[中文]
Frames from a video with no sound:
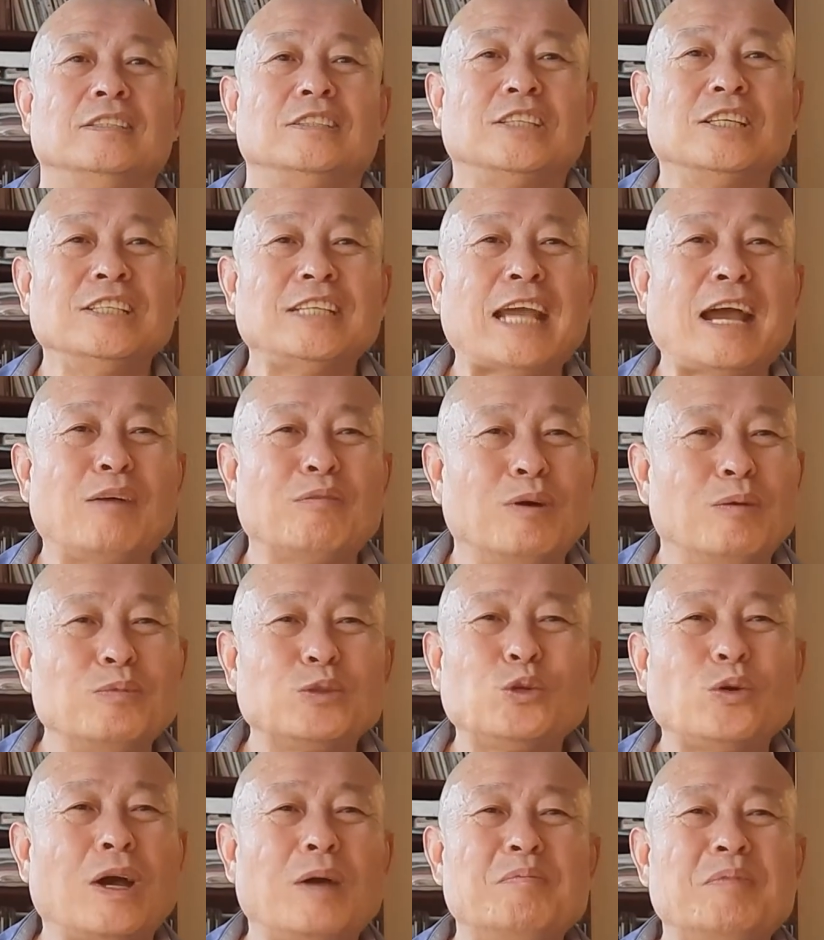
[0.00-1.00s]
今天我
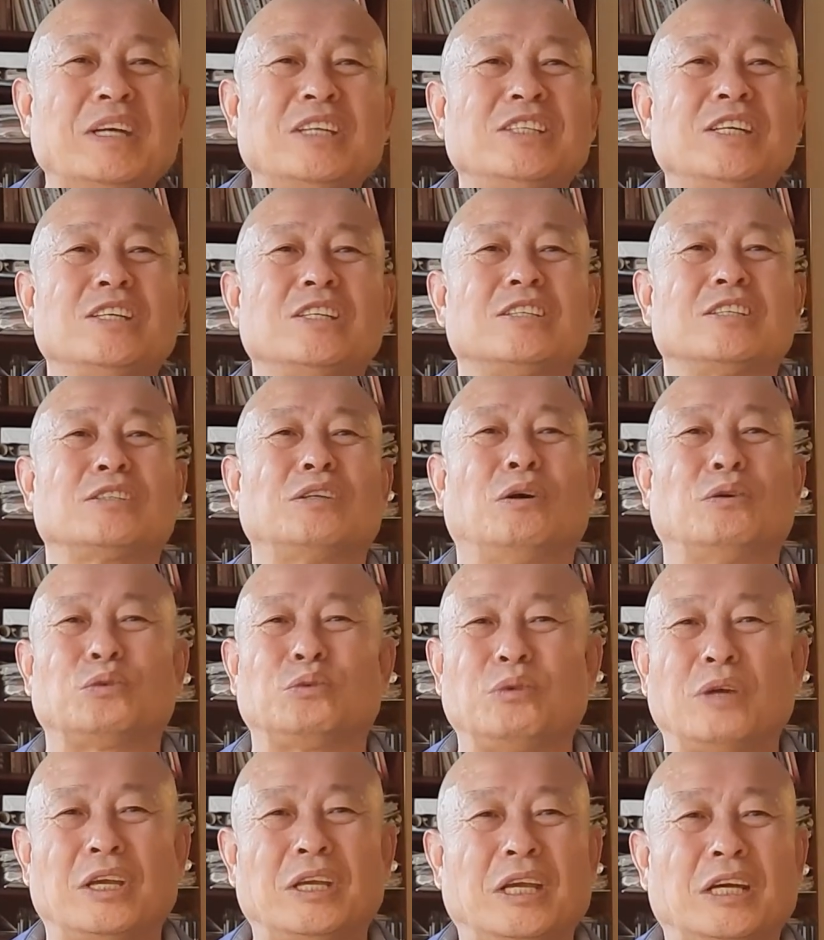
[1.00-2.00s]
们都还没认识到
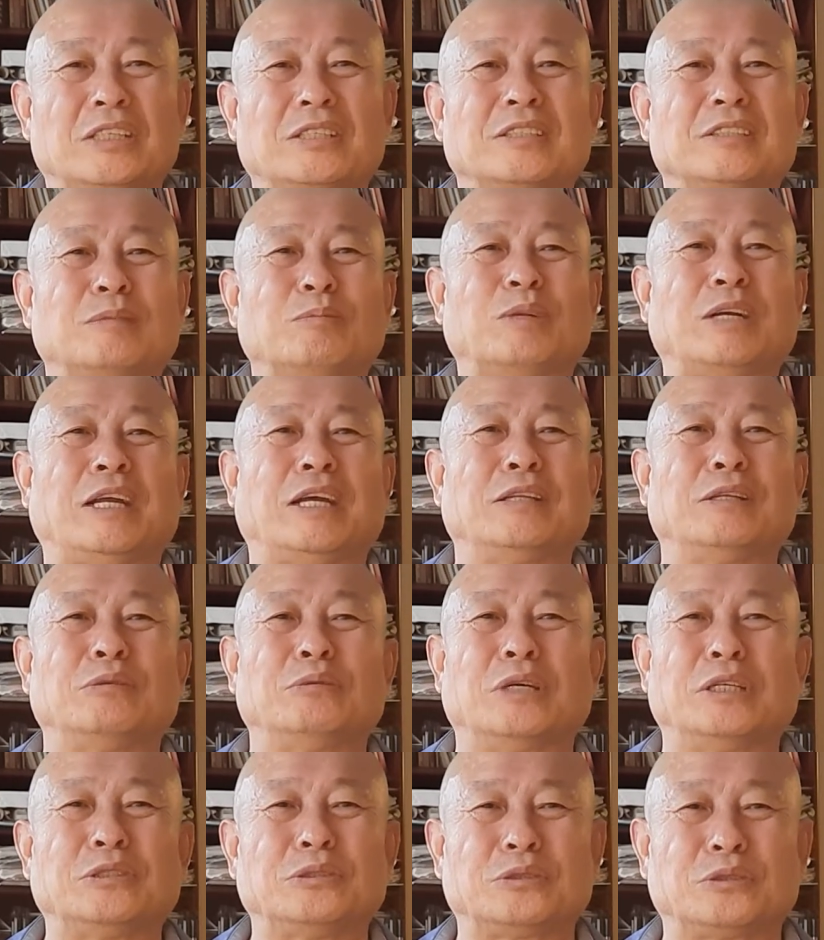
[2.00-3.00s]
血液是怎么来的，
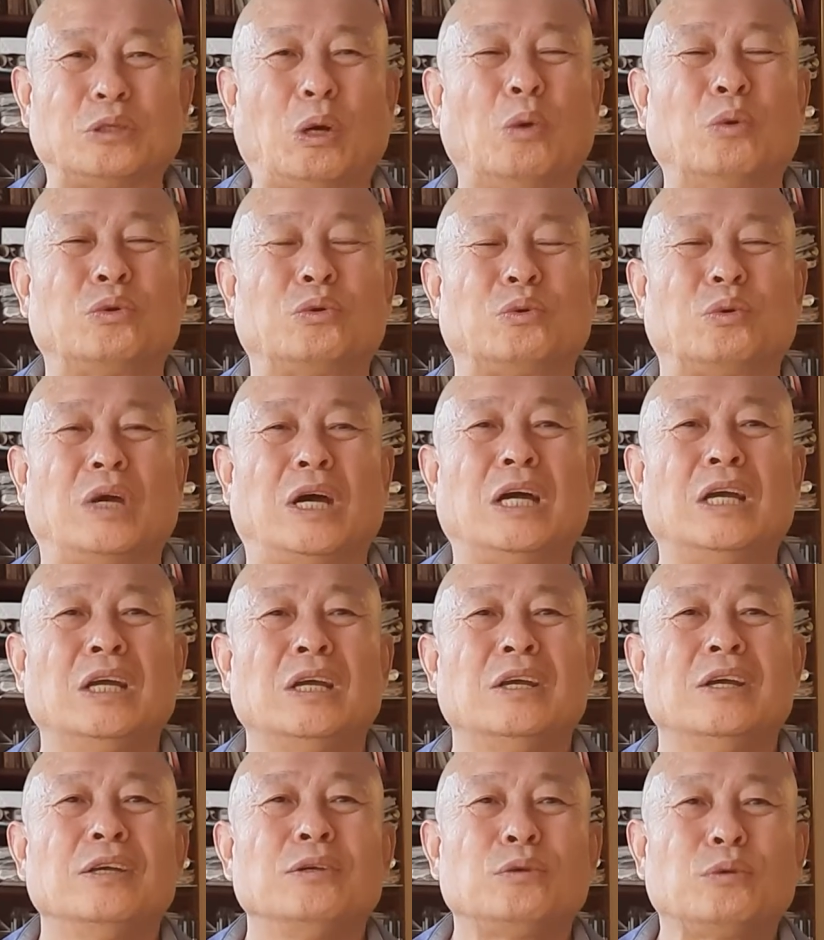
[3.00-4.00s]
说造血，
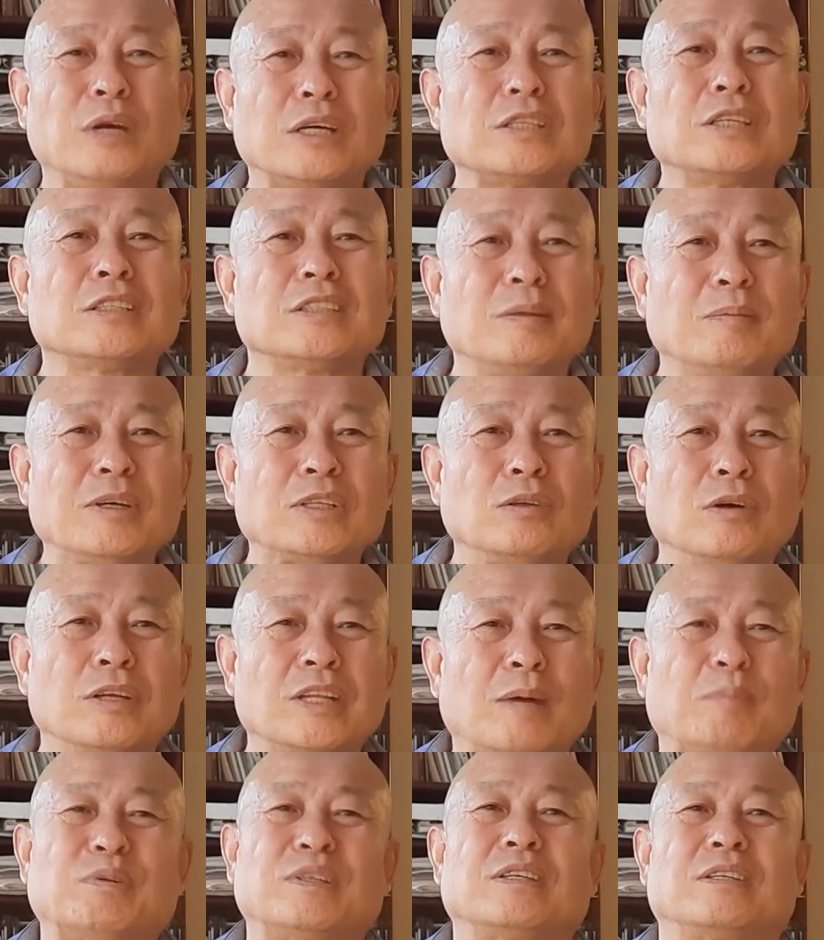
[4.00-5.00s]
血是怎么造
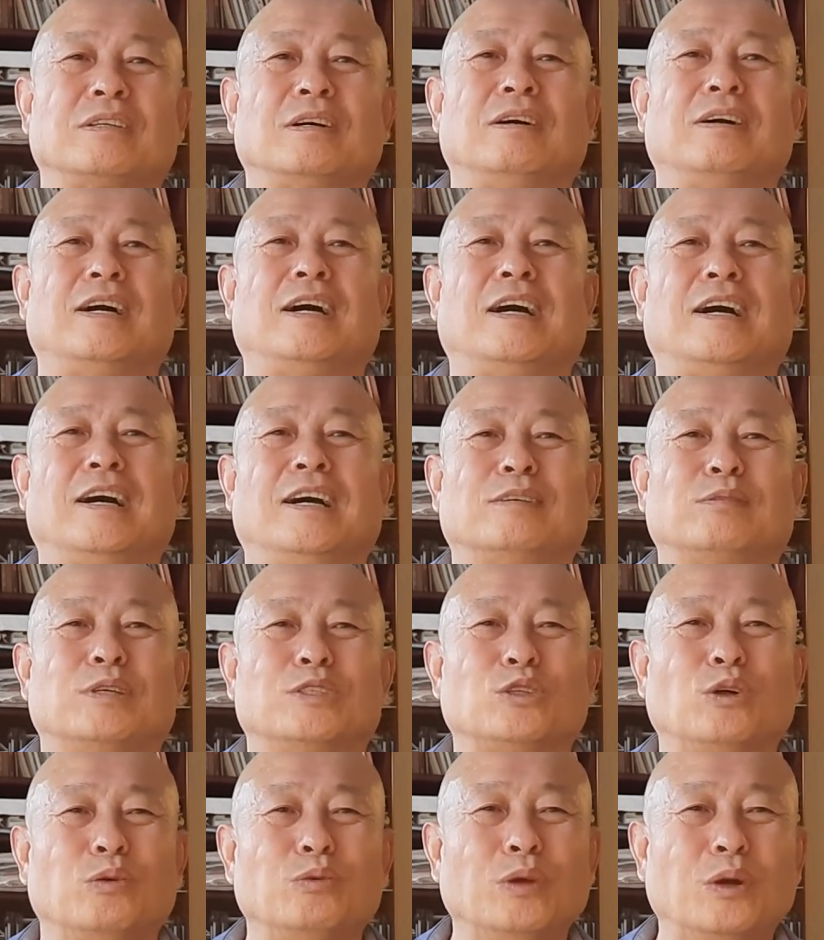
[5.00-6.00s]
的不知道啊。说
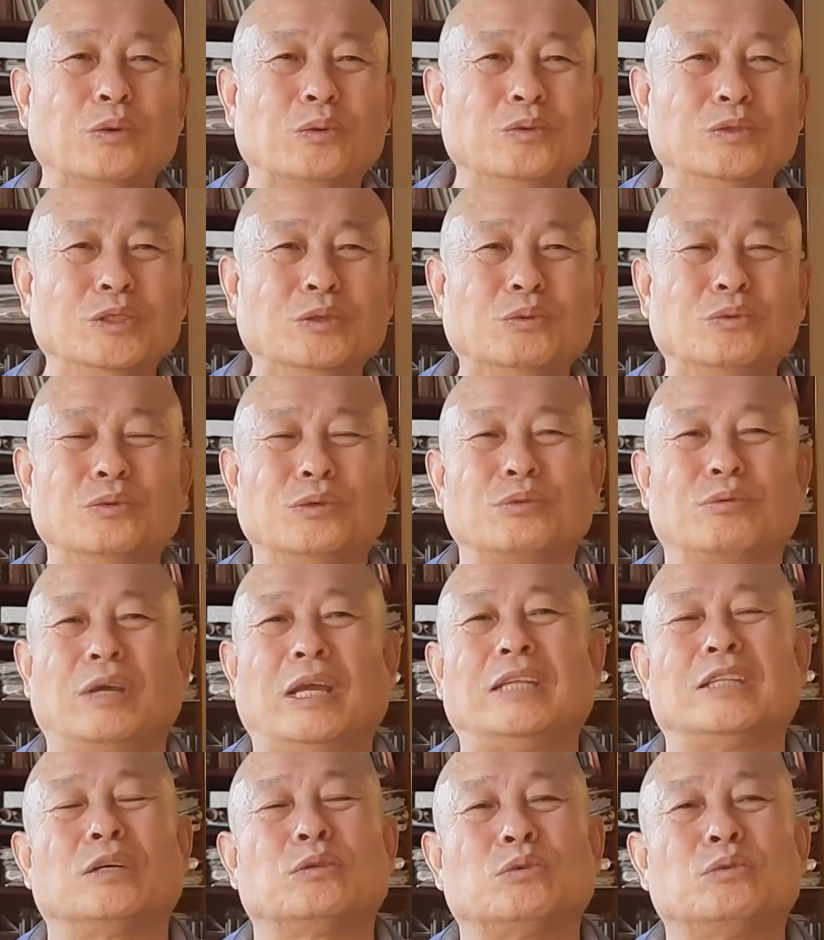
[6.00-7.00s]
造血功能骨
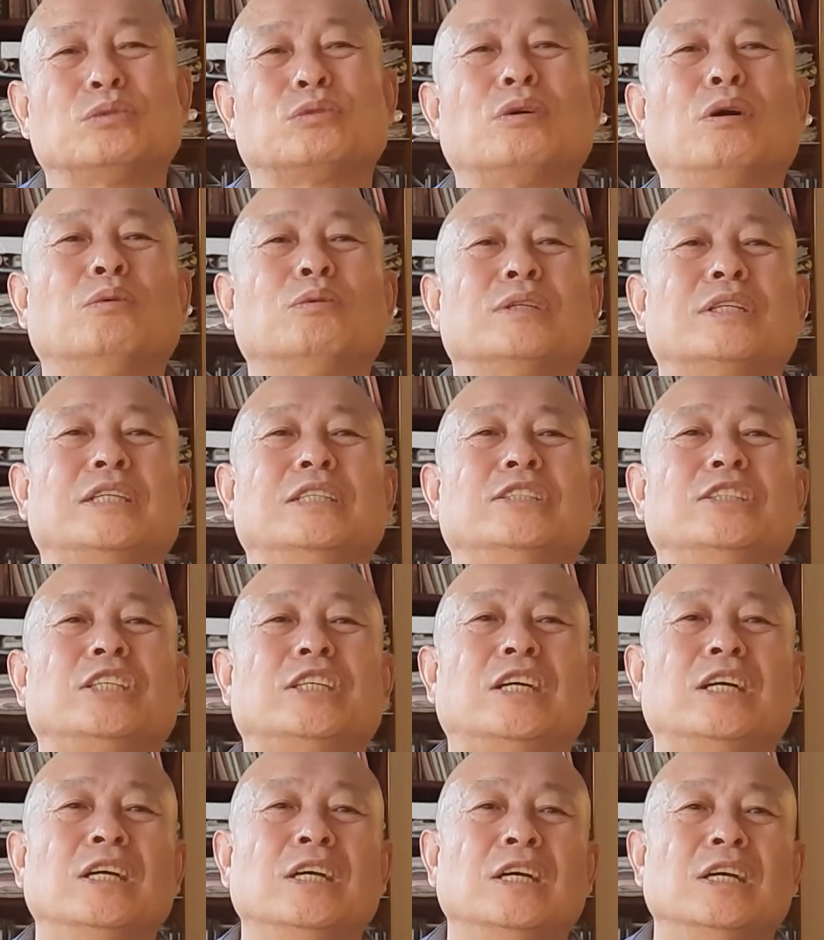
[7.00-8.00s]
髓，那都是错误的认知。